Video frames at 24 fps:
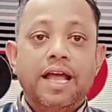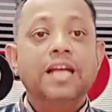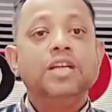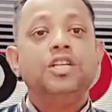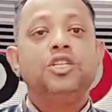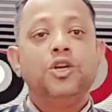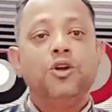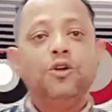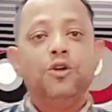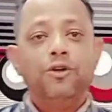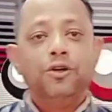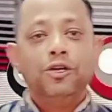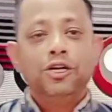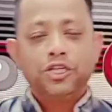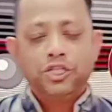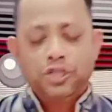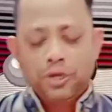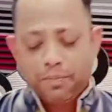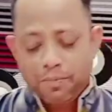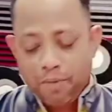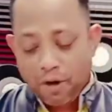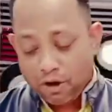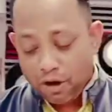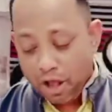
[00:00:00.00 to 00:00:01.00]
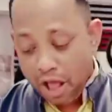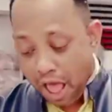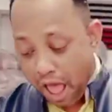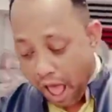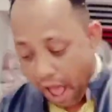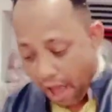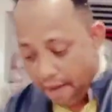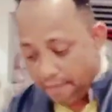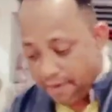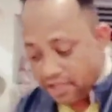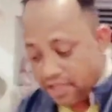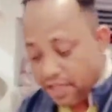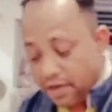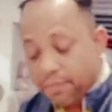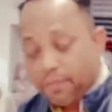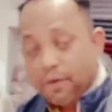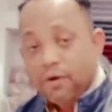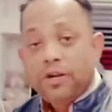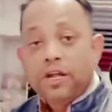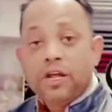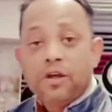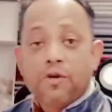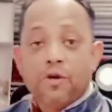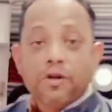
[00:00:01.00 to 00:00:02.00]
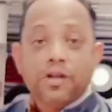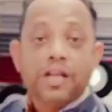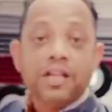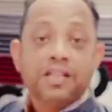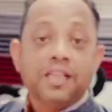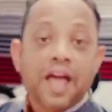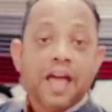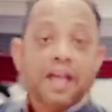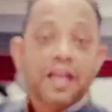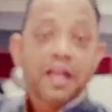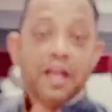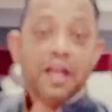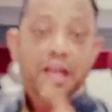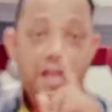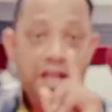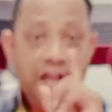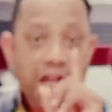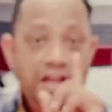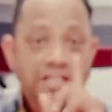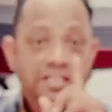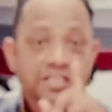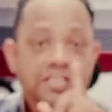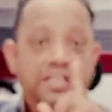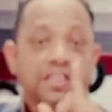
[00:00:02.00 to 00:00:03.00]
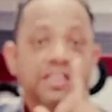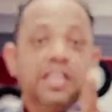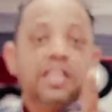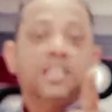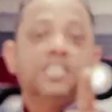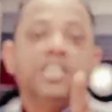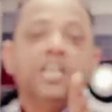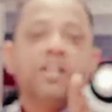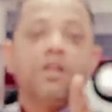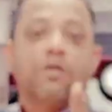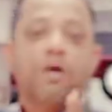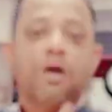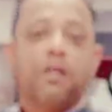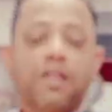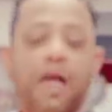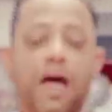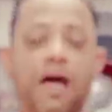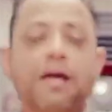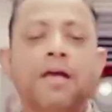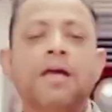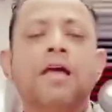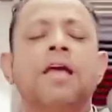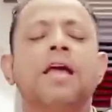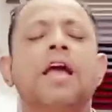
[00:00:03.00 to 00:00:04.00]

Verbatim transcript: এই ষোলোই ডিসেম্বর আমাদের মনে করিয়ে দেয় একটি দেশের কথা